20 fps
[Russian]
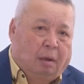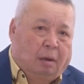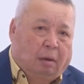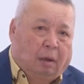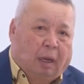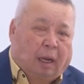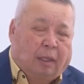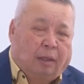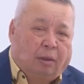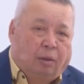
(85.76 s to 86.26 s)

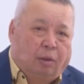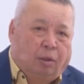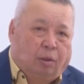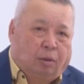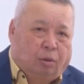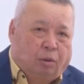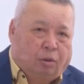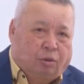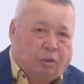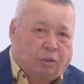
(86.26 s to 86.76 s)
Одно и
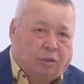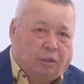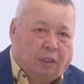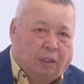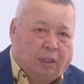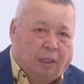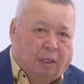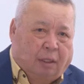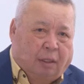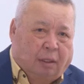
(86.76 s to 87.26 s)
то же
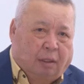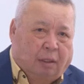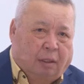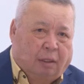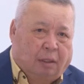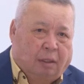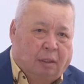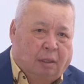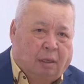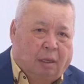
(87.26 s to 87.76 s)
сценарий,
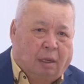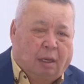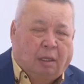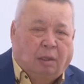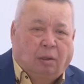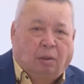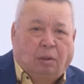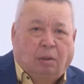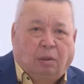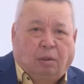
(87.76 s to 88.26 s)

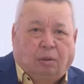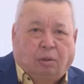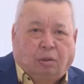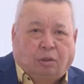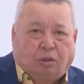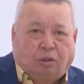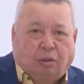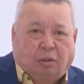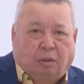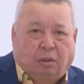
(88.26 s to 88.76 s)
одно и то
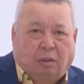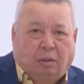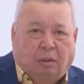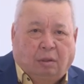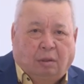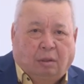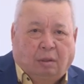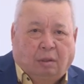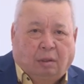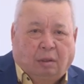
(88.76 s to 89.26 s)
же
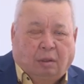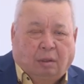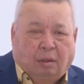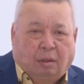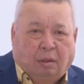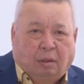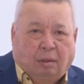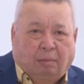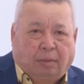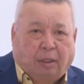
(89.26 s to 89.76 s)

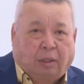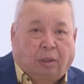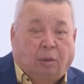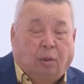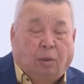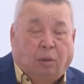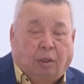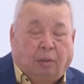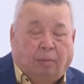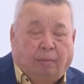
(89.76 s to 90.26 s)

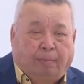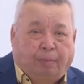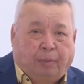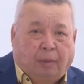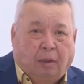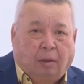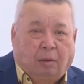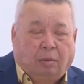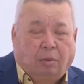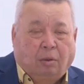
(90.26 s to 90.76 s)
подходим.
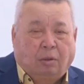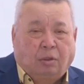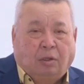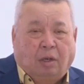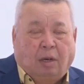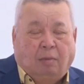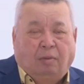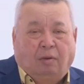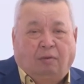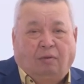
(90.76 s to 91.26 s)
То есть
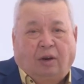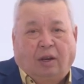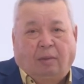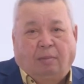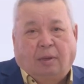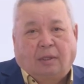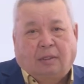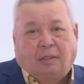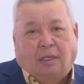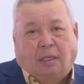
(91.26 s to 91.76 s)
как бы
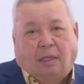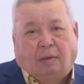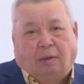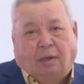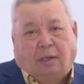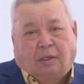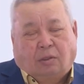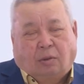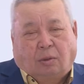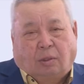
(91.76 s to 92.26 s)
время
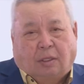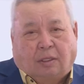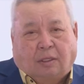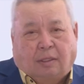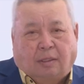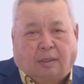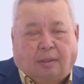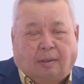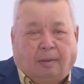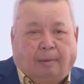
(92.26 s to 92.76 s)
остановилось у
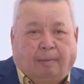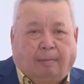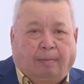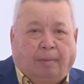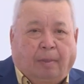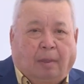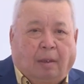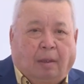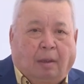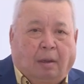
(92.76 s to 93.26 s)
нас.
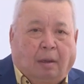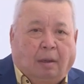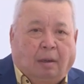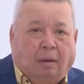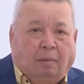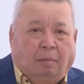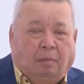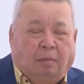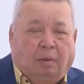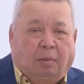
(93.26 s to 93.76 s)

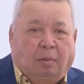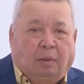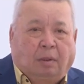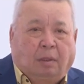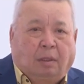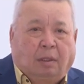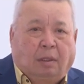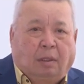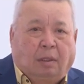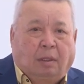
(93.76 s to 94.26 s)
Мы
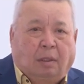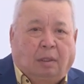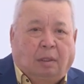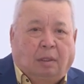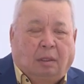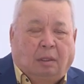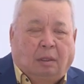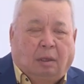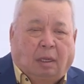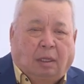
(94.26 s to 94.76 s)

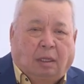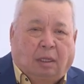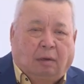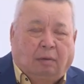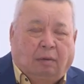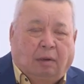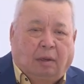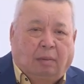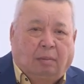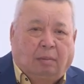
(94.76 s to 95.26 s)
э,
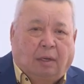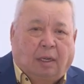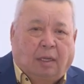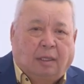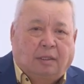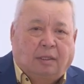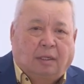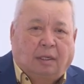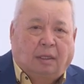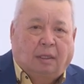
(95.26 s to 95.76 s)
открываем
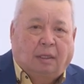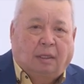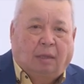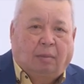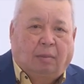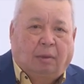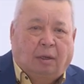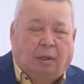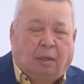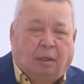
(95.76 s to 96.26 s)
концертные
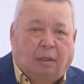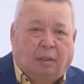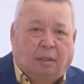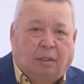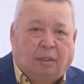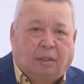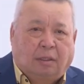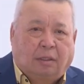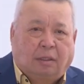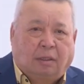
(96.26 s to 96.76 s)
номера
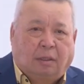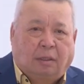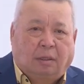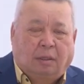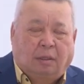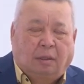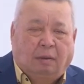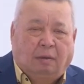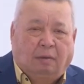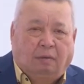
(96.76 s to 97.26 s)
с
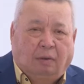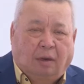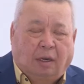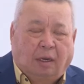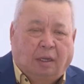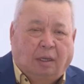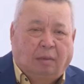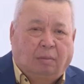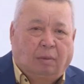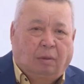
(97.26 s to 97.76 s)

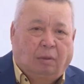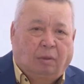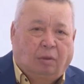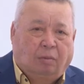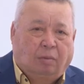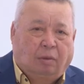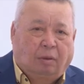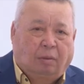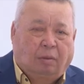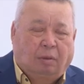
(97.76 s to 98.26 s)
великими
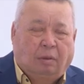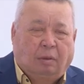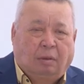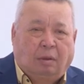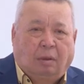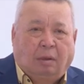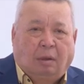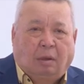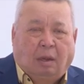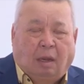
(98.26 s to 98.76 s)
людьми.
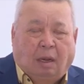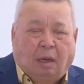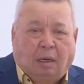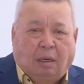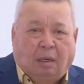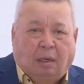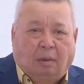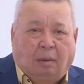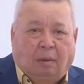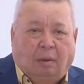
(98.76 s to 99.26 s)

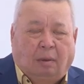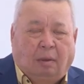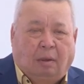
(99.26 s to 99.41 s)
Алия